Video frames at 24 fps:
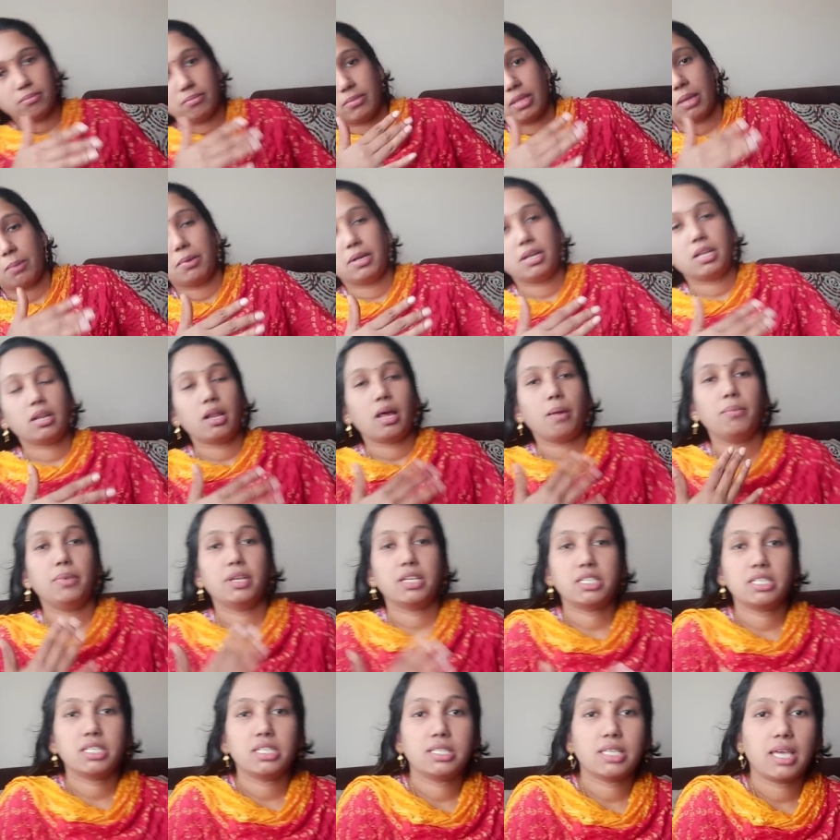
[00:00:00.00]
ఏమంటారు ఆ
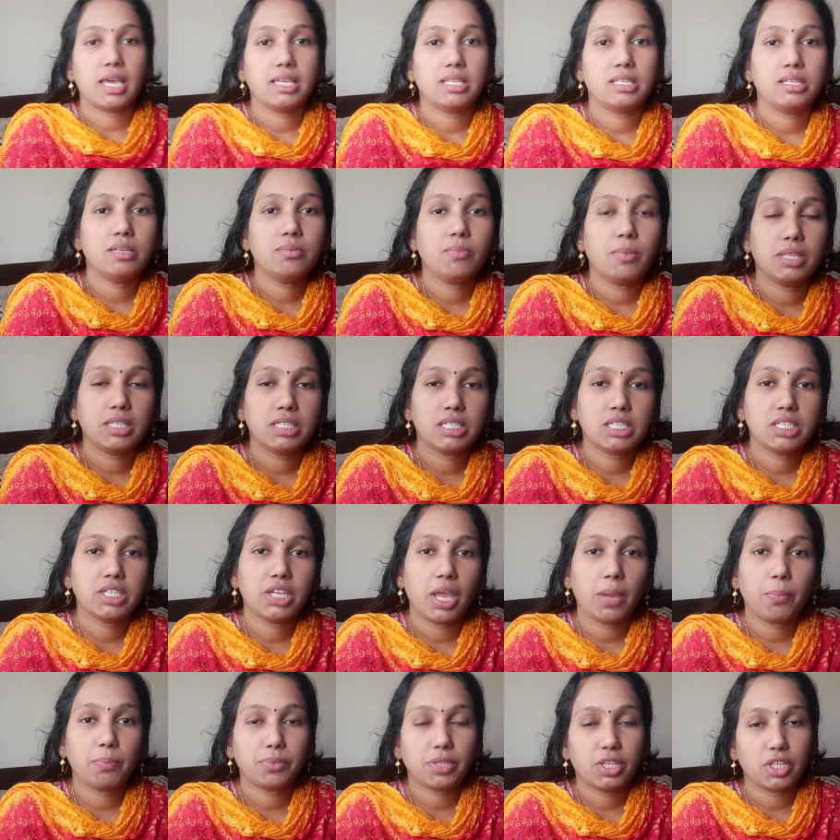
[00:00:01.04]
బ్రష్ సైజు మంచి
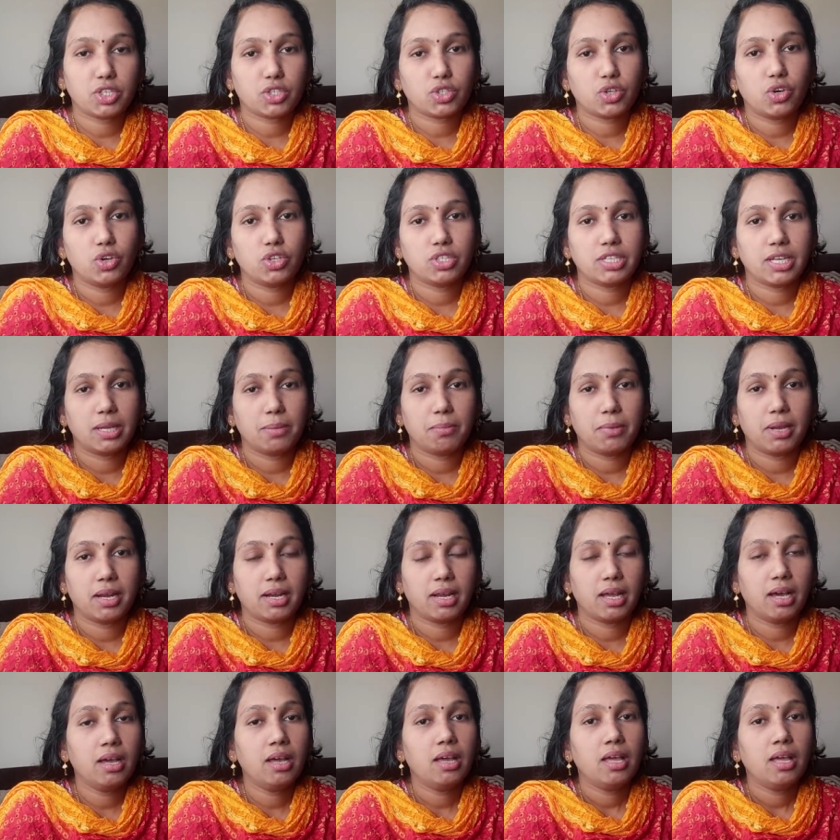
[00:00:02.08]
షేప్ తెచ్చుకోవచ్చు అనమాట